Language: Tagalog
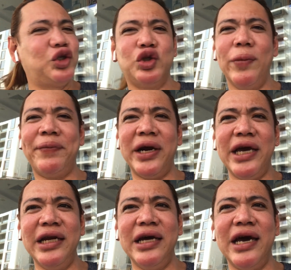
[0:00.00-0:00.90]
super
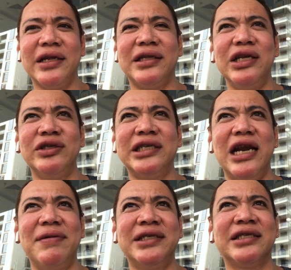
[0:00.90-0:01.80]
init dito sa
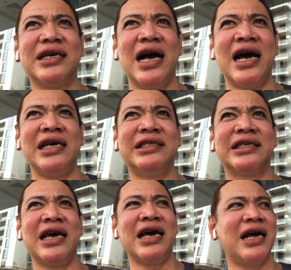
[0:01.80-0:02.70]
labas
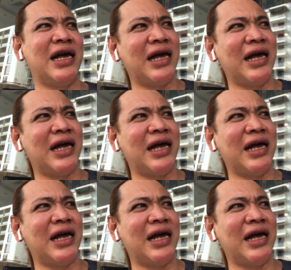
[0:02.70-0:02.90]
guys kaya